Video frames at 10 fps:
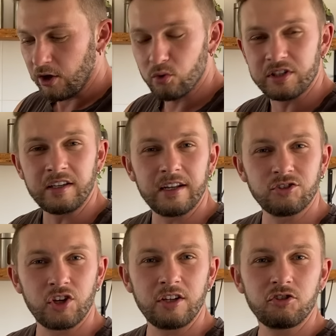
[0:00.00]
os
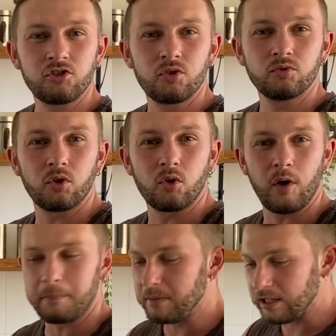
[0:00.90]
ingredientes, juntou com
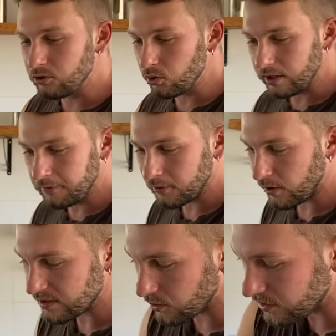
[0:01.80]
amido e ficou
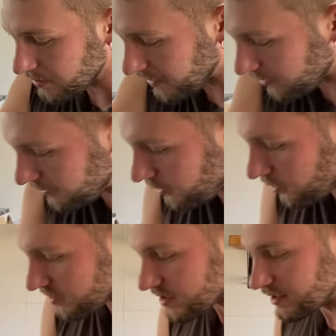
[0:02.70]
essa coisa
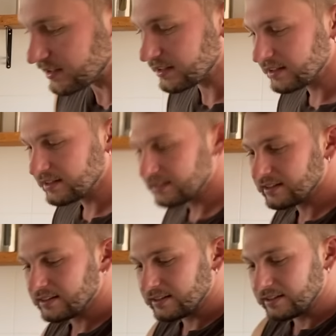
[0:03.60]
maravilhosa. Nossa. Gente,